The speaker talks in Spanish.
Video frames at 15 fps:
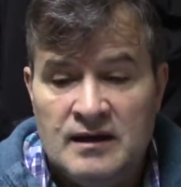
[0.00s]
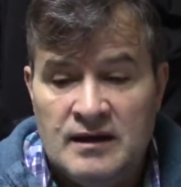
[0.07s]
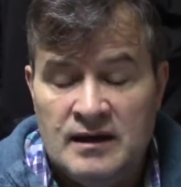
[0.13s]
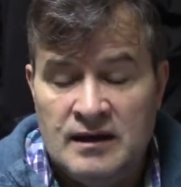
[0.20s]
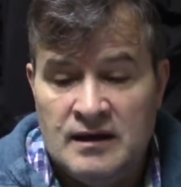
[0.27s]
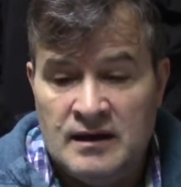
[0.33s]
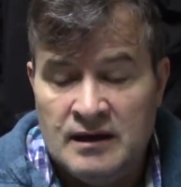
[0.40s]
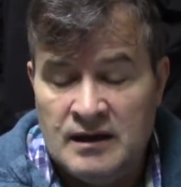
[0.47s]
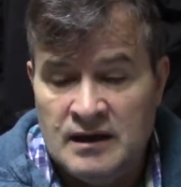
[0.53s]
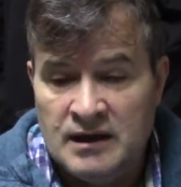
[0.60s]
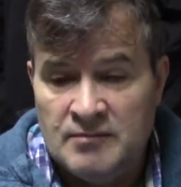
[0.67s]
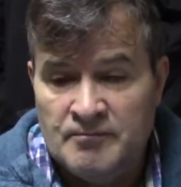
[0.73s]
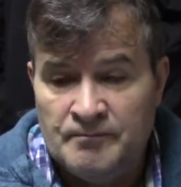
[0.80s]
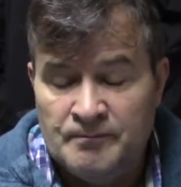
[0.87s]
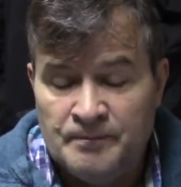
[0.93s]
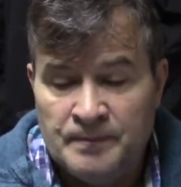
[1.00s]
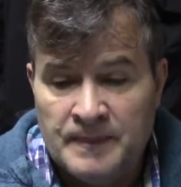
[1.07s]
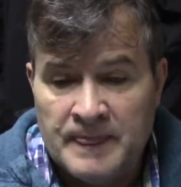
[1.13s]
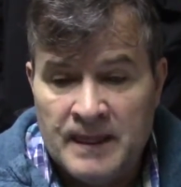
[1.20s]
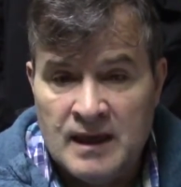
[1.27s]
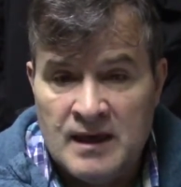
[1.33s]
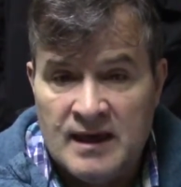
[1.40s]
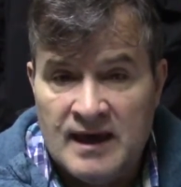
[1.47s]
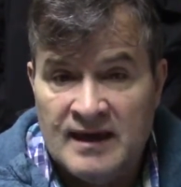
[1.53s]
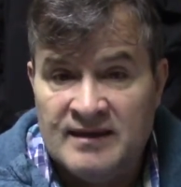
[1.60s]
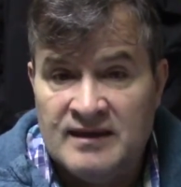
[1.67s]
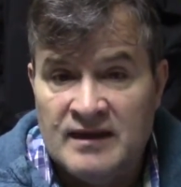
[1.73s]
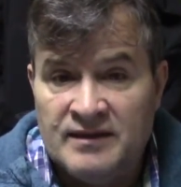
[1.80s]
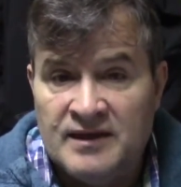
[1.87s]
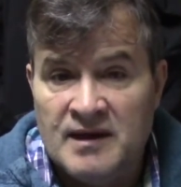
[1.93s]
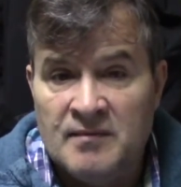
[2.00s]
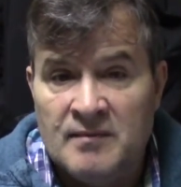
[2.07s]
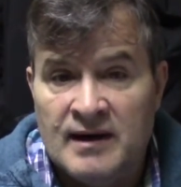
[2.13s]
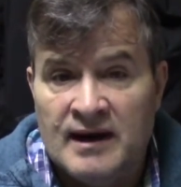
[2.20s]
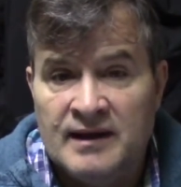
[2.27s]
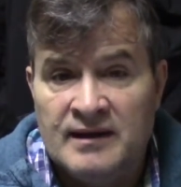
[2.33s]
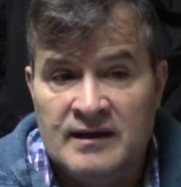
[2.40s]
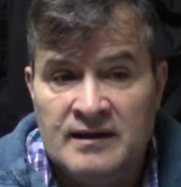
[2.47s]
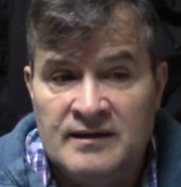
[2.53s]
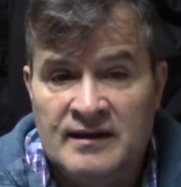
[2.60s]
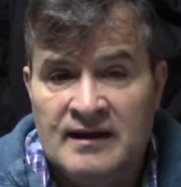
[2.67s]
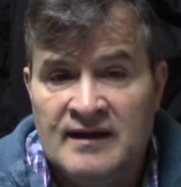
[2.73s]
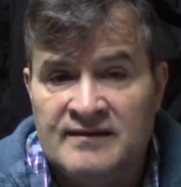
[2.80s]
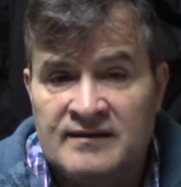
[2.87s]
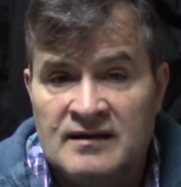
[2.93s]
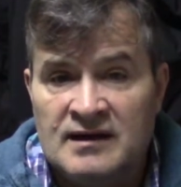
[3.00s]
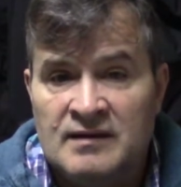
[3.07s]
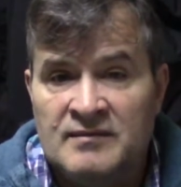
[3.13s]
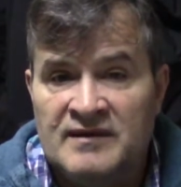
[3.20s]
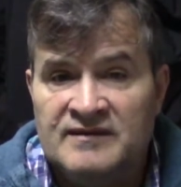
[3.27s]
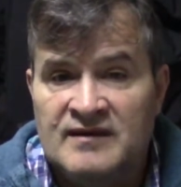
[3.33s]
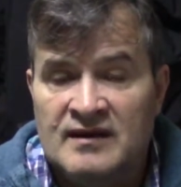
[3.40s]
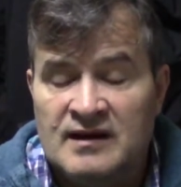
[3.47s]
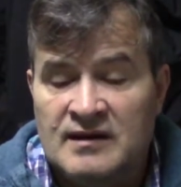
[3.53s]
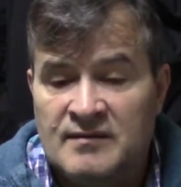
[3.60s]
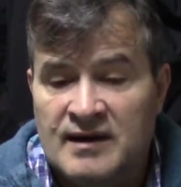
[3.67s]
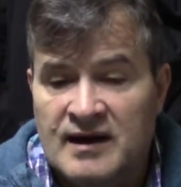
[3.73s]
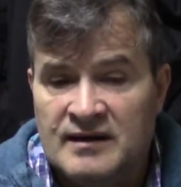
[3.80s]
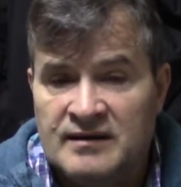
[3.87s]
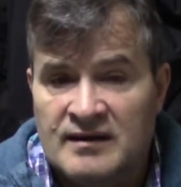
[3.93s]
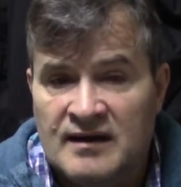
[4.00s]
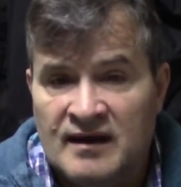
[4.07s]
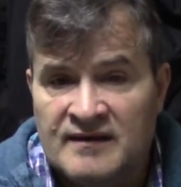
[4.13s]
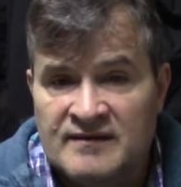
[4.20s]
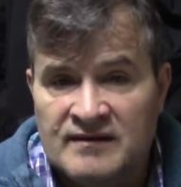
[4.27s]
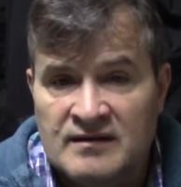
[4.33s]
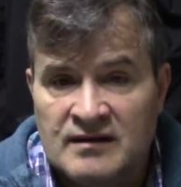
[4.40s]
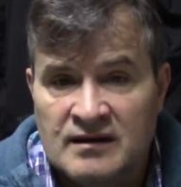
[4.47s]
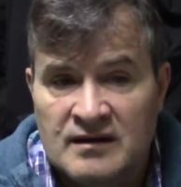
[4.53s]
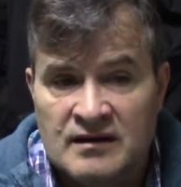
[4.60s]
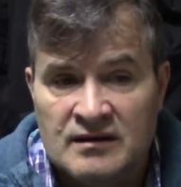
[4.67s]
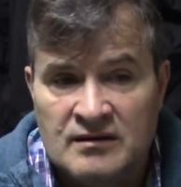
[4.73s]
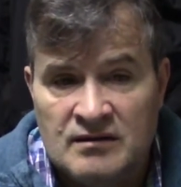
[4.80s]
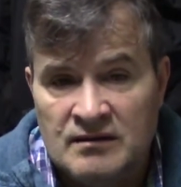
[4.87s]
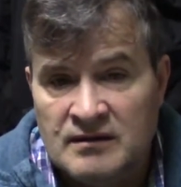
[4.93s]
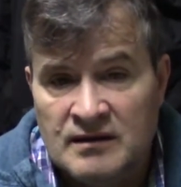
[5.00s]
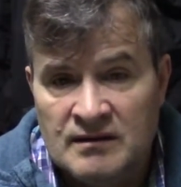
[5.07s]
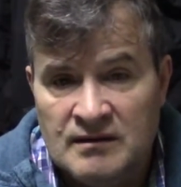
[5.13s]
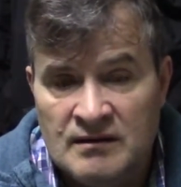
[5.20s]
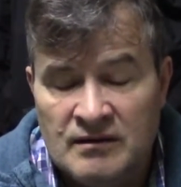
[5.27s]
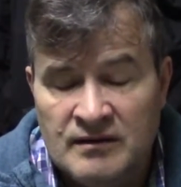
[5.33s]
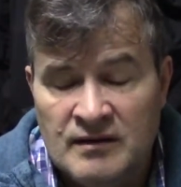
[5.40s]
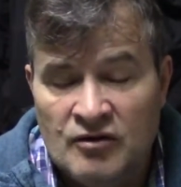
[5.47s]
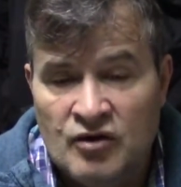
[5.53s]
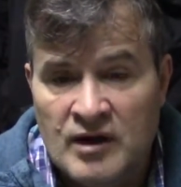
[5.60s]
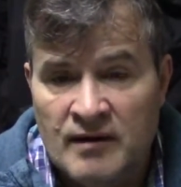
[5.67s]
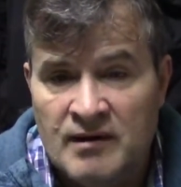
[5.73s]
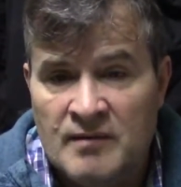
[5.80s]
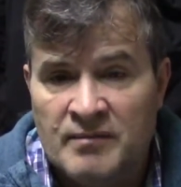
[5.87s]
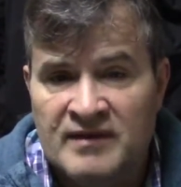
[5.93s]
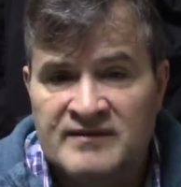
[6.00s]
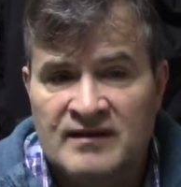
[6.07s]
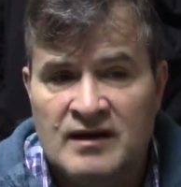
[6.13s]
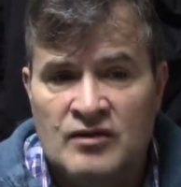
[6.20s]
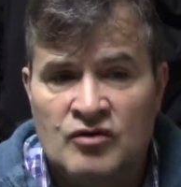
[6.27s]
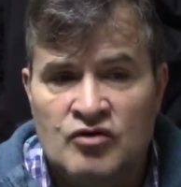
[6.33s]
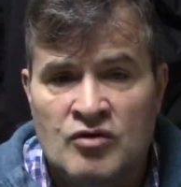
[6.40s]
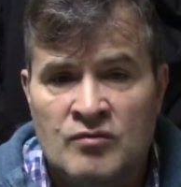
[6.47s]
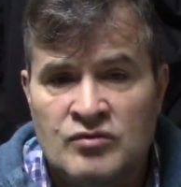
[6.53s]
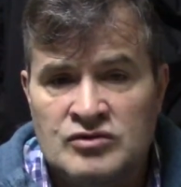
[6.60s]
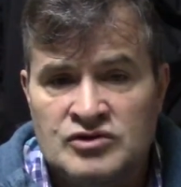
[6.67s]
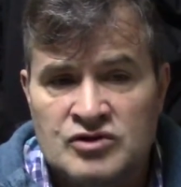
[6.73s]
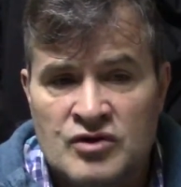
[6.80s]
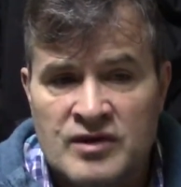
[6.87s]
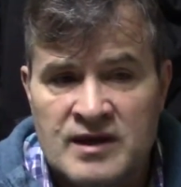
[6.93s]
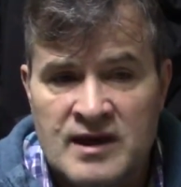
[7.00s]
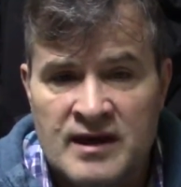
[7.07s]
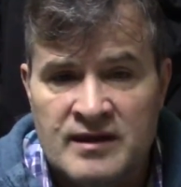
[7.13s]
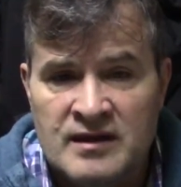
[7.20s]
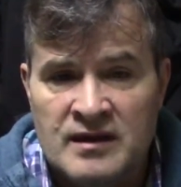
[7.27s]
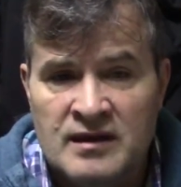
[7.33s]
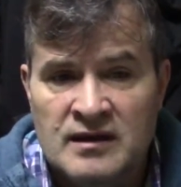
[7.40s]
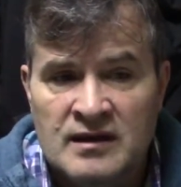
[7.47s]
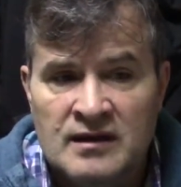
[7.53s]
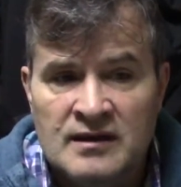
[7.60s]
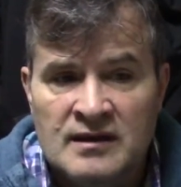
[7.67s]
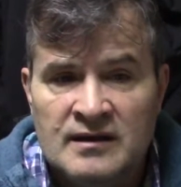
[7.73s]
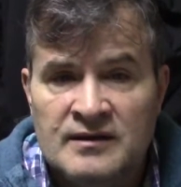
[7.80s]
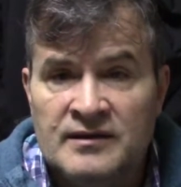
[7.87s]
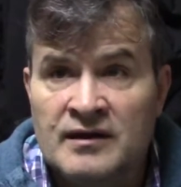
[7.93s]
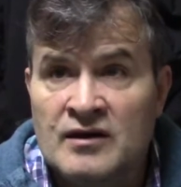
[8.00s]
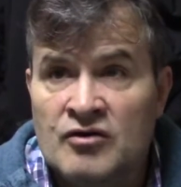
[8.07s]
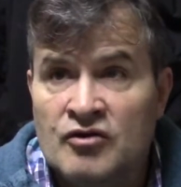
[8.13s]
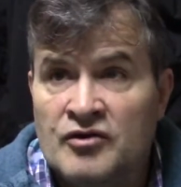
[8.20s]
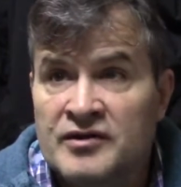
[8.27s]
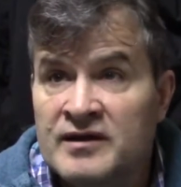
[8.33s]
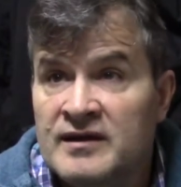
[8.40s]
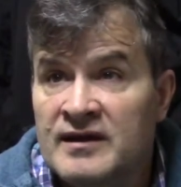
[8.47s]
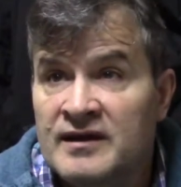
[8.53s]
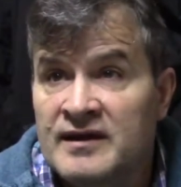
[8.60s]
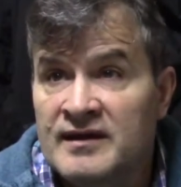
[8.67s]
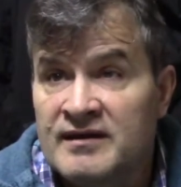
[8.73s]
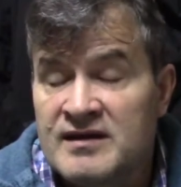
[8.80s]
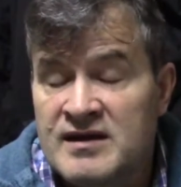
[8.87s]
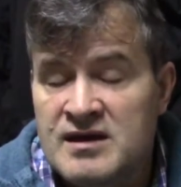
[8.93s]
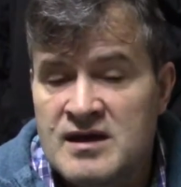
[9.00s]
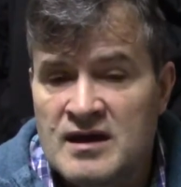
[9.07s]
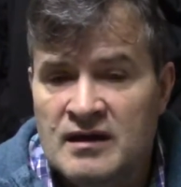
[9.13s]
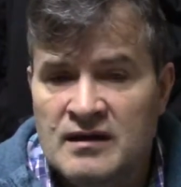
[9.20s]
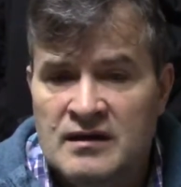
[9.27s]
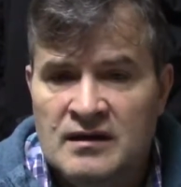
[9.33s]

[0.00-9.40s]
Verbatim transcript: Em, este tema de, las inclemencias climáticas y de, que, de, lo que había pasado con muchos días de, cortes de energía,